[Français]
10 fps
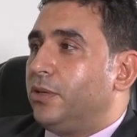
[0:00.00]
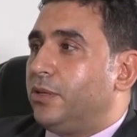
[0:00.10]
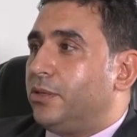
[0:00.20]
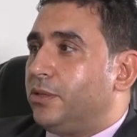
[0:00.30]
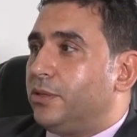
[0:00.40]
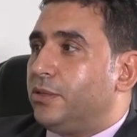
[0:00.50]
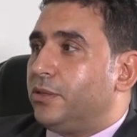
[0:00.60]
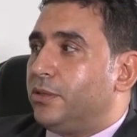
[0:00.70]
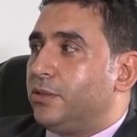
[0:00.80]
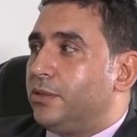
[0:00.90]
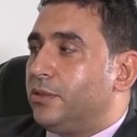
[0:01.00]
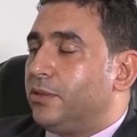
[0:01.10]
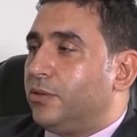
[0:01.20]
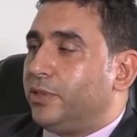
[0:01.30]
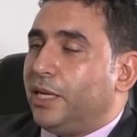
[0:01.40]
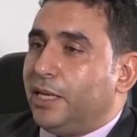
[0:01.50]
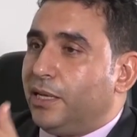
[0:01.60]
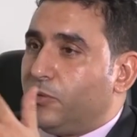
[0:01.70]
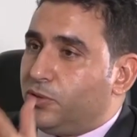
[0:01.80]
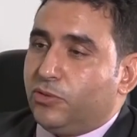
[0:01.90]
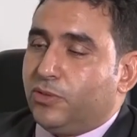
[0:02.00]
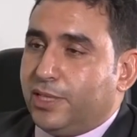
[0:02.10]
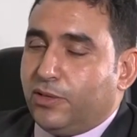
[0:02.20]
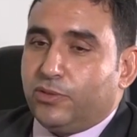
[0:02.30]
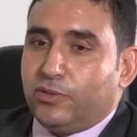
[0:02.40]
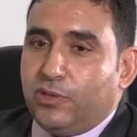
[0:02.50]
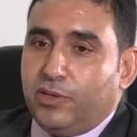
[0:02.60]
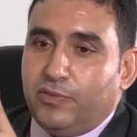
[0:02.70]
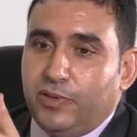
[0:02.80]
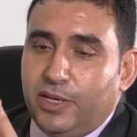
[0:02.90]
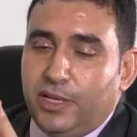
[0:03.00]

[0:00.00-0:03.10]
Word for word: Euh, on a la constitution 59,